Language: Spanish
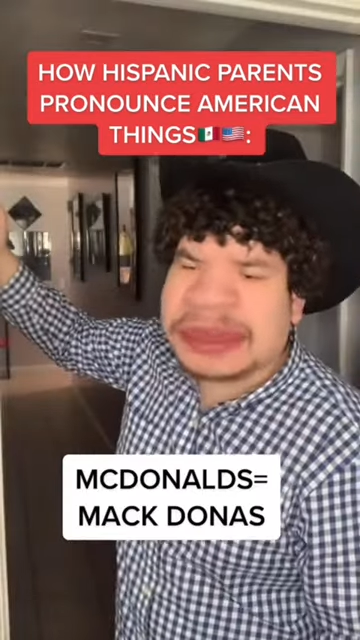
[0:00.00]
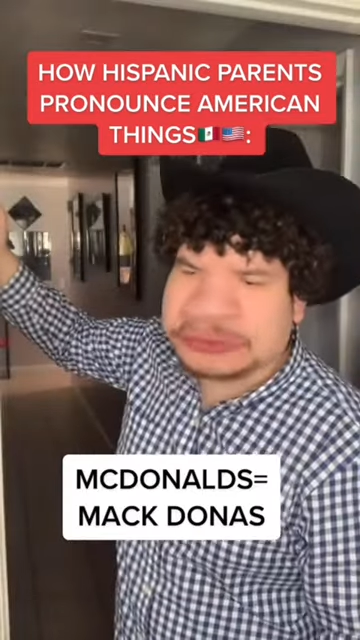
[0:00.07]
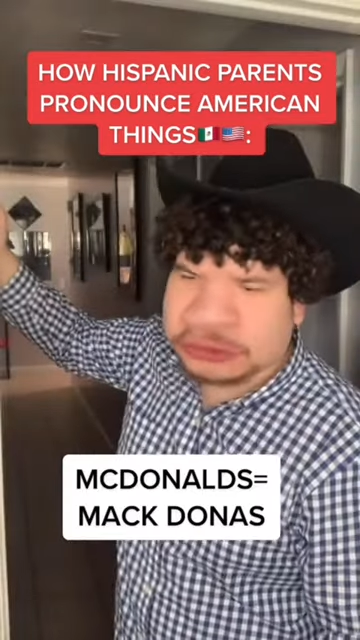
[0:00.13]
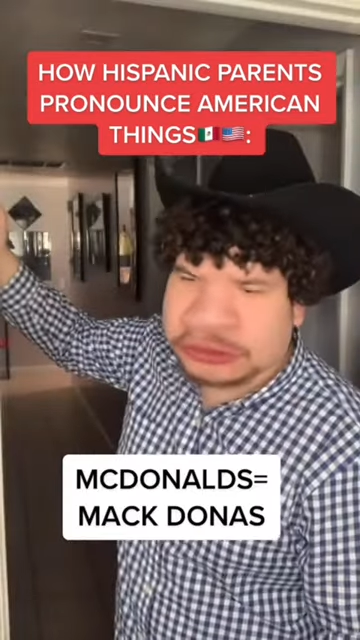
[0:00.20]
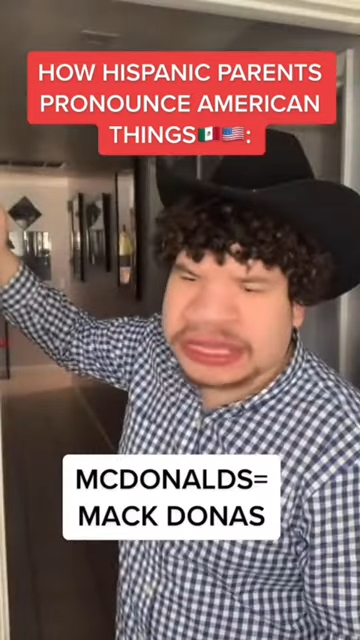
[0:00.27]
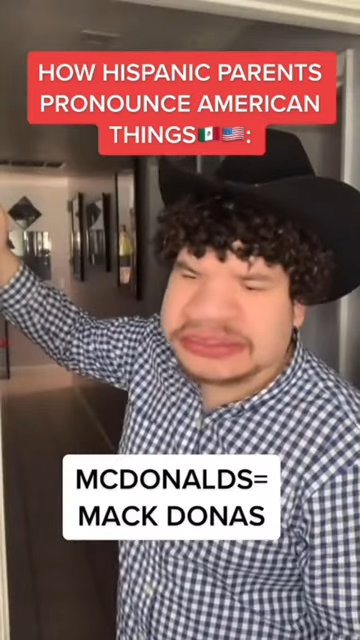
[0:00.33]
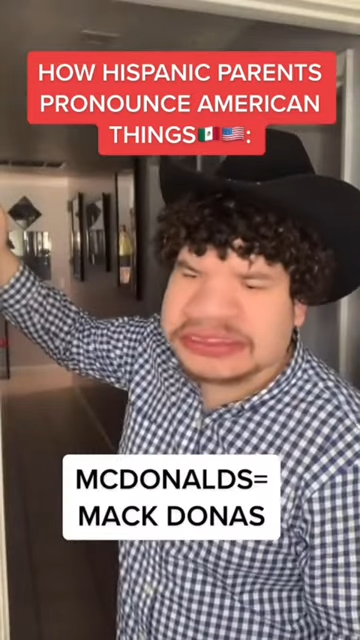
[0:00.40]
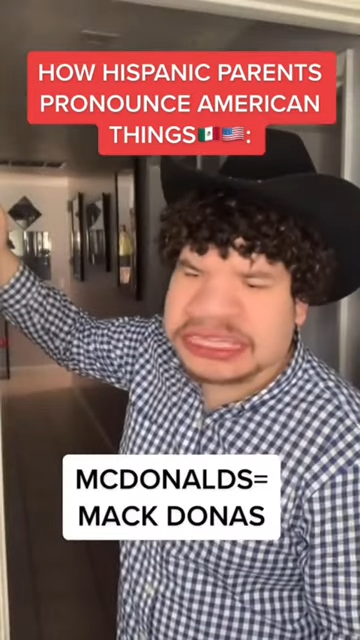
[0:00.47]

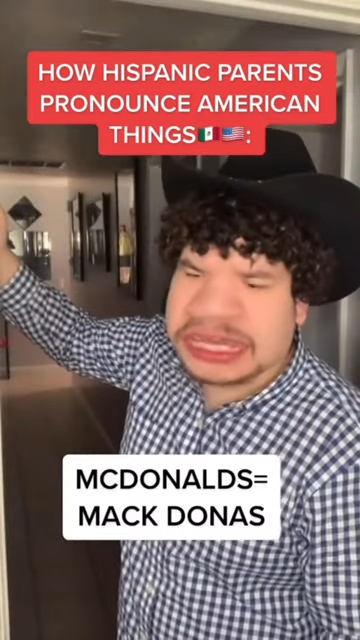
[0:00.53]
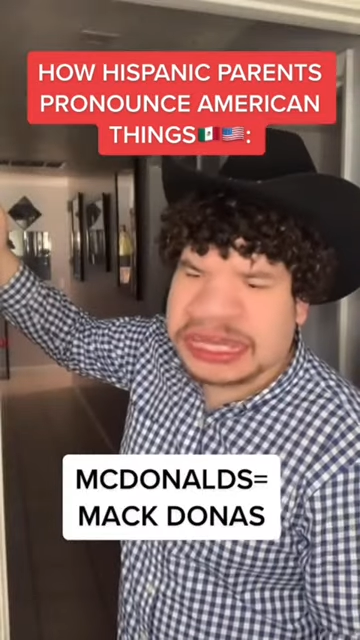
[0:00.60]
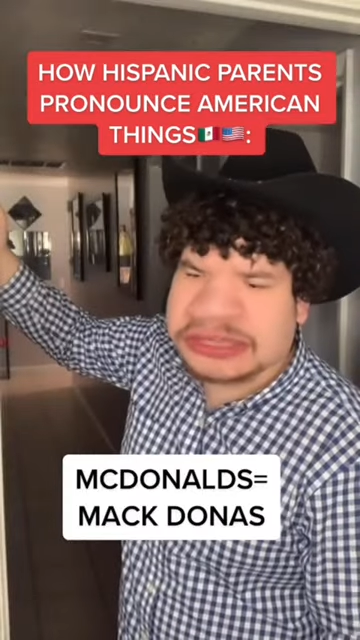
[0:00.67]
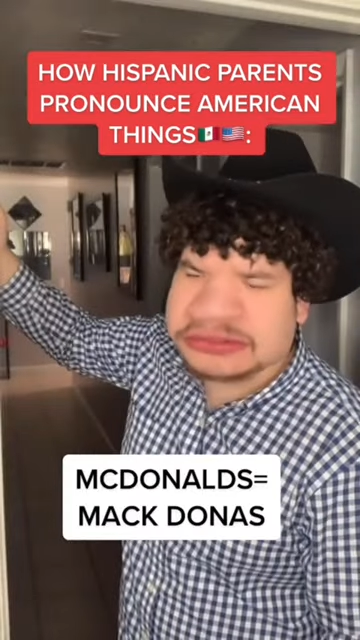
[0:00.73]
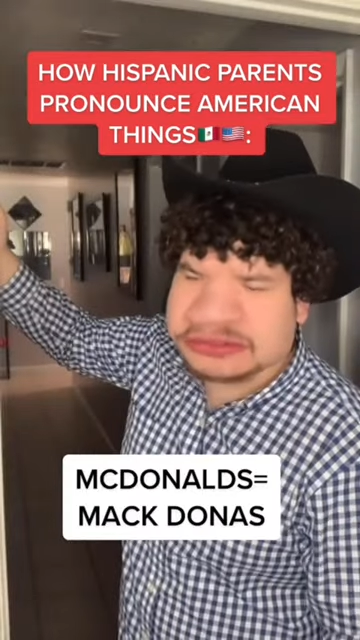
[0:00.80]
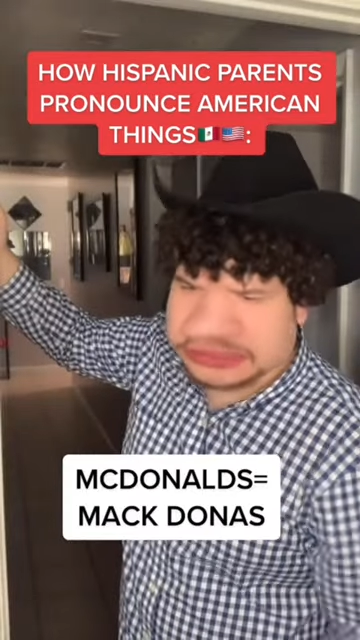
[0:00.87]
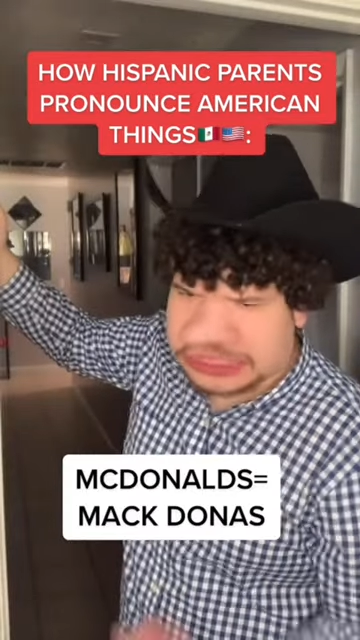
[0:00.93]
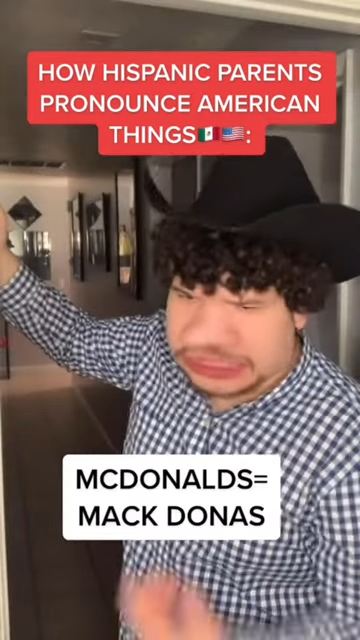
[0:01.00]
McDonald's si
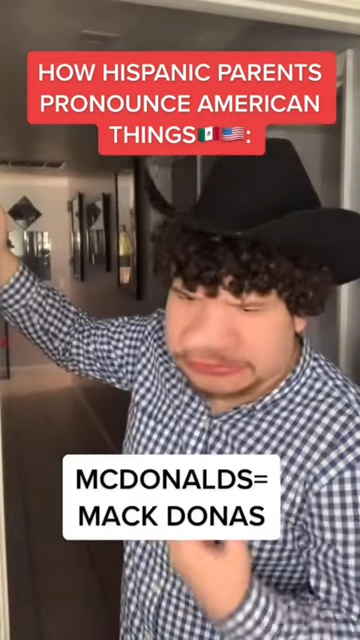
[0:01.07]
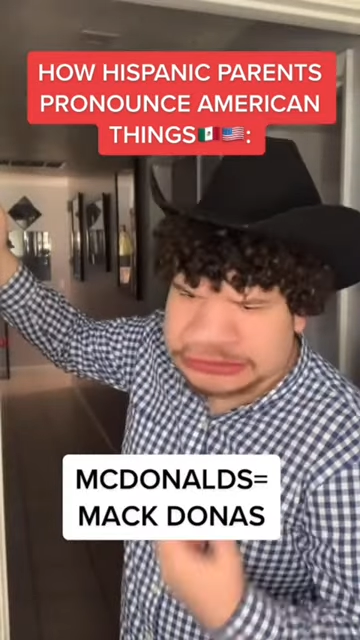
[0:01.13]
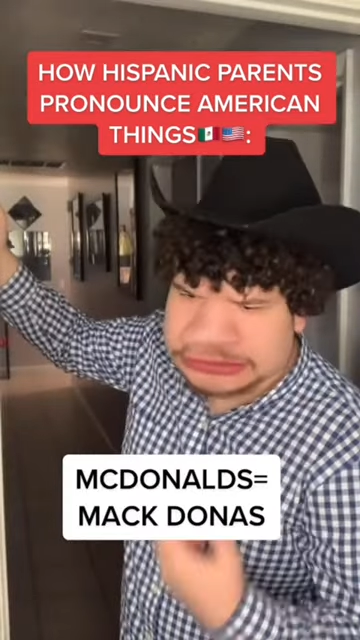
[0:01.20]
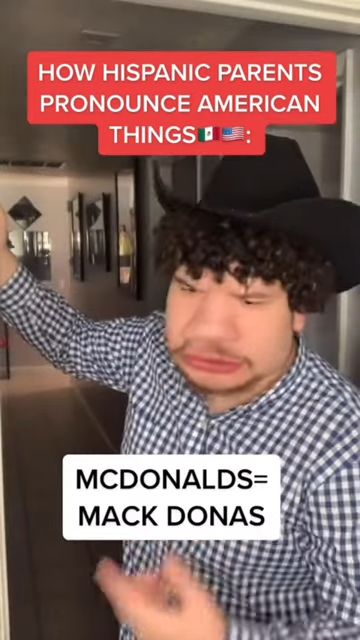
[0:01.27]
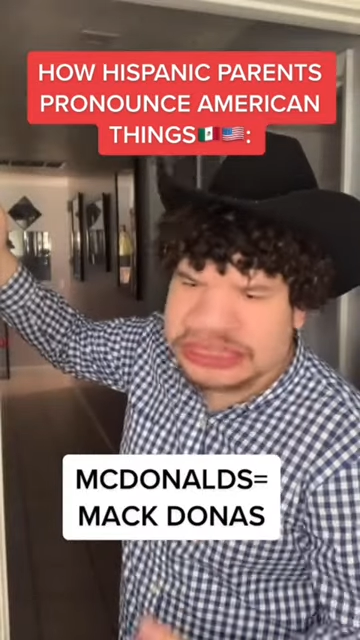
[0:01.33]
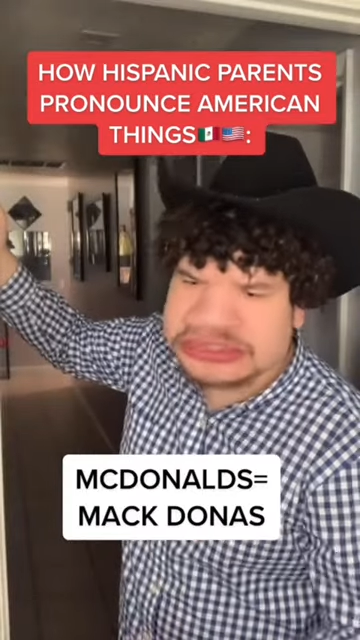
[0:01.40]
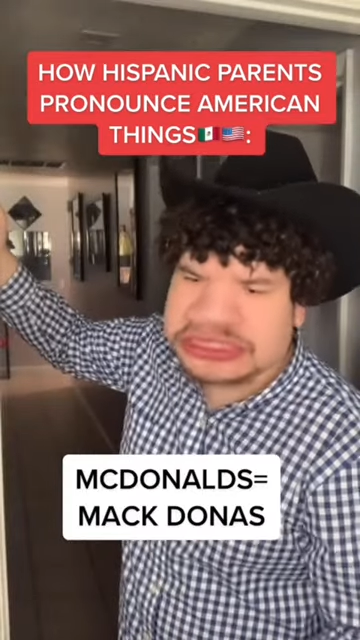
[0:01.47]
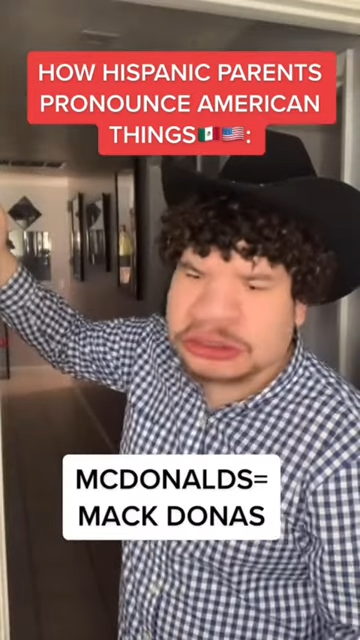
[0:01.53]
quieres. ¿Quieres
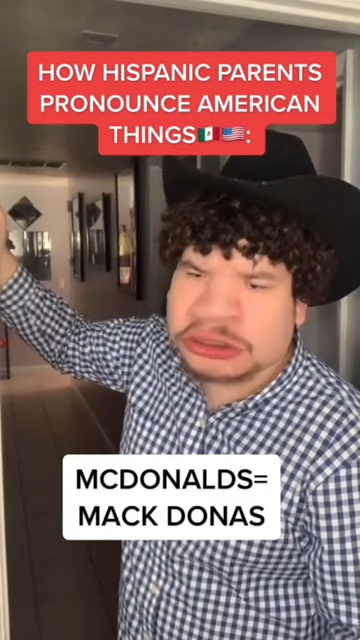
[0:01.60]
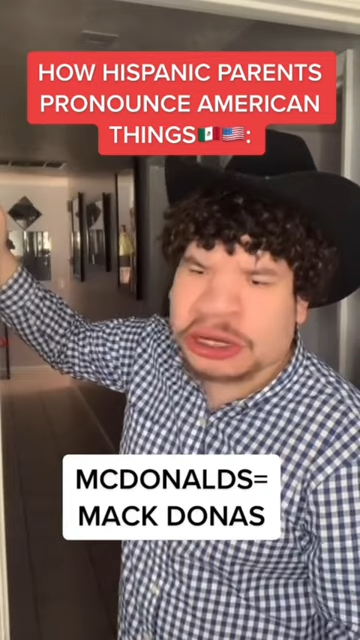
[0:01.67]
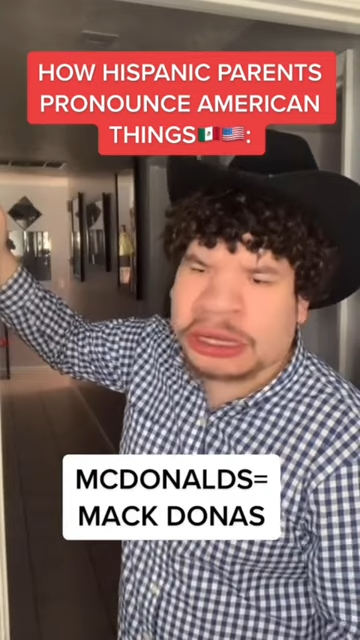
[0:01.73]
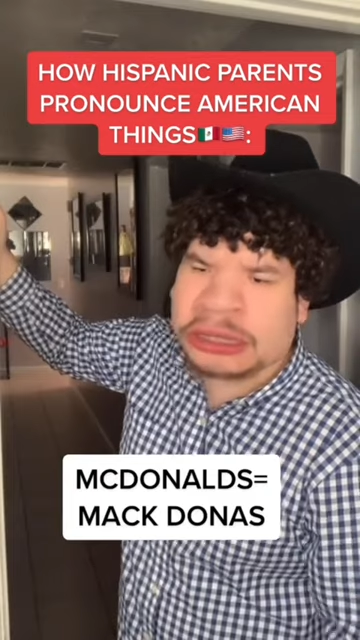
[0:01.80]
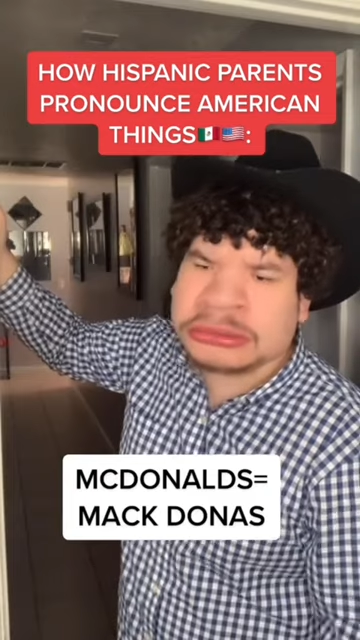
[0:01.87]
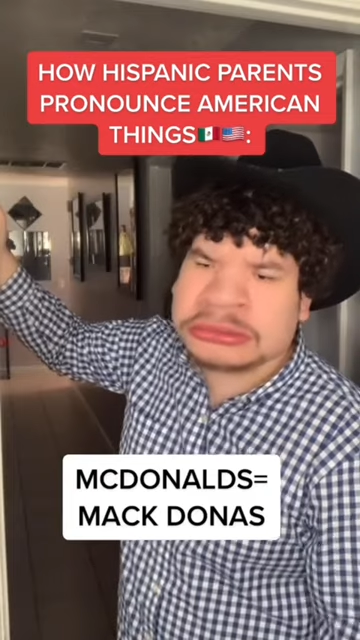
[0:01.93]
McDonald's, sí o no?